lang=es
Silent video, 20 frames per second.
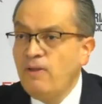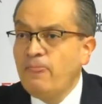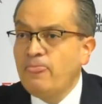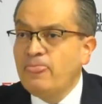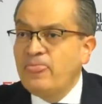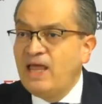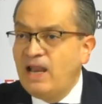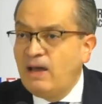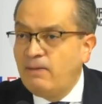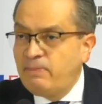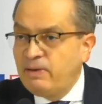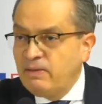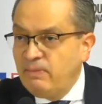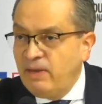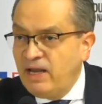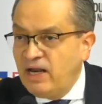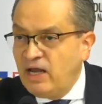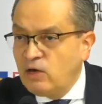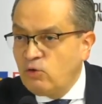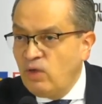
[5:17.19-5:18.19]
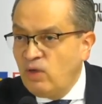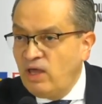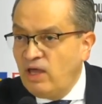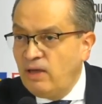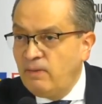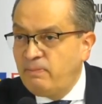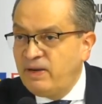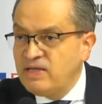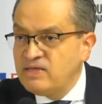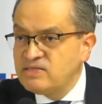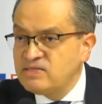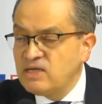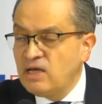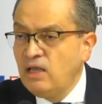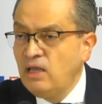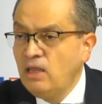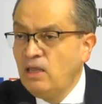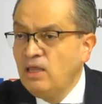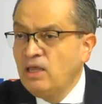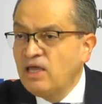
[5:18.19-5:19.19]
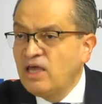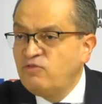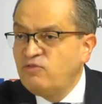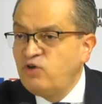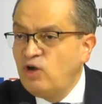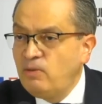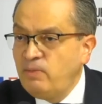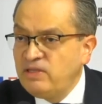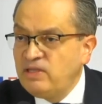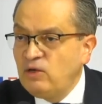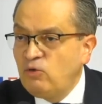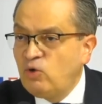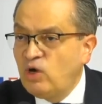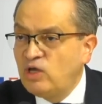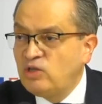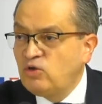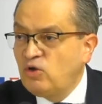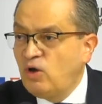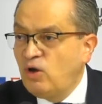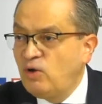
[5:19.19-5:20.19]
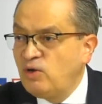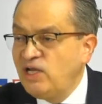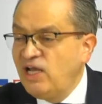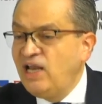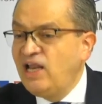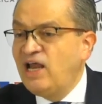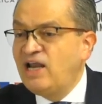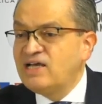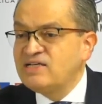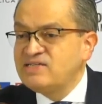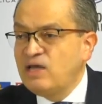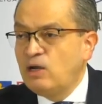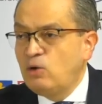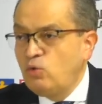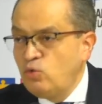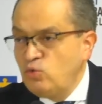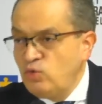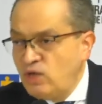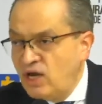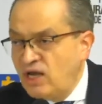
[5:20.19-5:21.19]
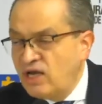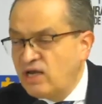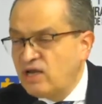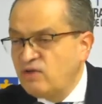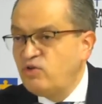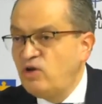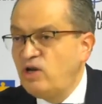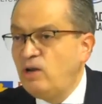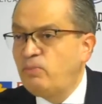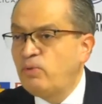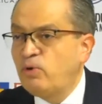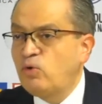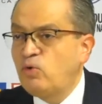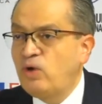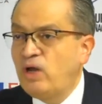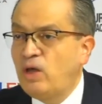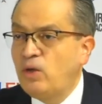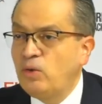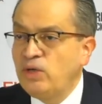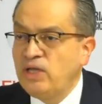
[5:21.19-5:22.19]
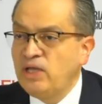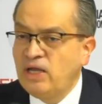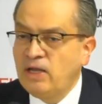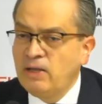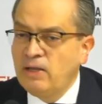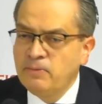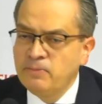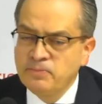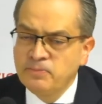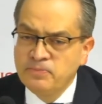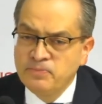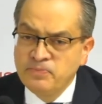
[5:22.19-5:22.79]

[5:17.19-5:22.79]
de la primera rueda de prensa que fue el 24 de abril a la segunda, a la que fue en la Procuraduría